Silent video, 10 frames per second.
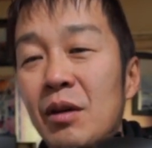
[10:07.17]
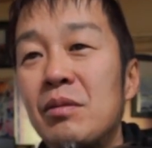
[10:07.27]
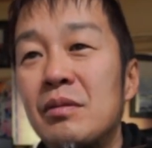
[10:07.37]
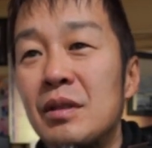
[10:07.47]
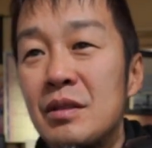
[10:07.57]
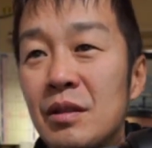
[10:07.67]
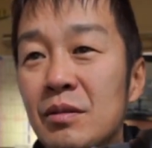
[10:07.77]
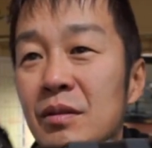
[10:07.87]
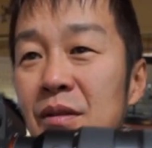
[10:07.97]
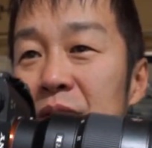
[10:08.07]
治るんですけ
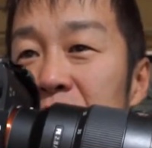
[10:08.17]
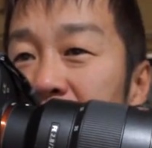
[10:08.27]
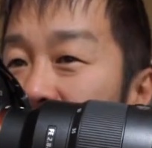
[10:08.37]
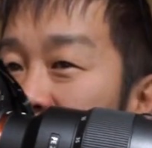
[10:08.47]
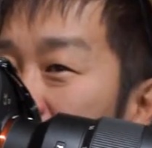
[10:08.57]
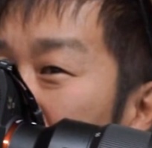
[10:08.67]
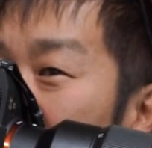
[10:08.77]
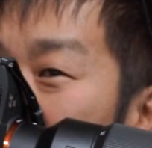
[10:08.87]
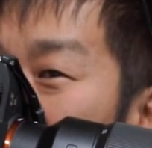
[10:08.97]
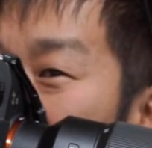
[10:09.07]
どなんか
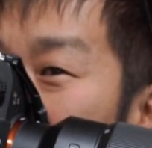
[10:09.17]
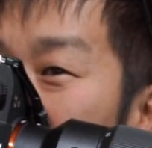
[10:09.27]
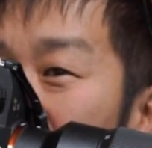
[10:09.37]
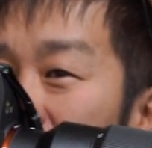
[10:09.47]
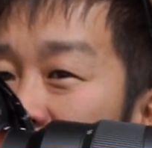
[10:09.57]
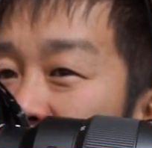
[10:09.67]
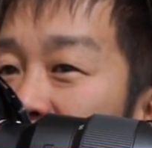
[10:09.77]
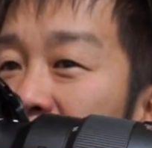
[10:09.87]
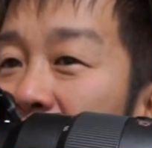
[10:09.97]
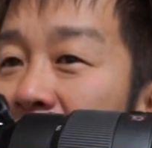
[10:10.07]
やっぱり
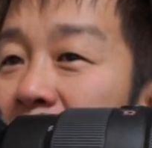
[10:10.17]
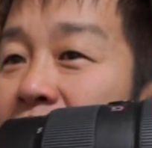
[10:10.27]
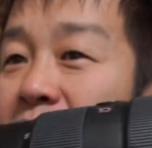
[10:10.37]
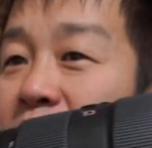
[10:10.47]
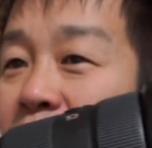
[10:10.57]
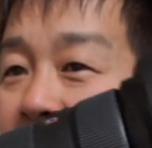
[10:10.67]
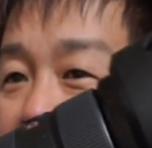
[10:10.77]
複雑なんでしょう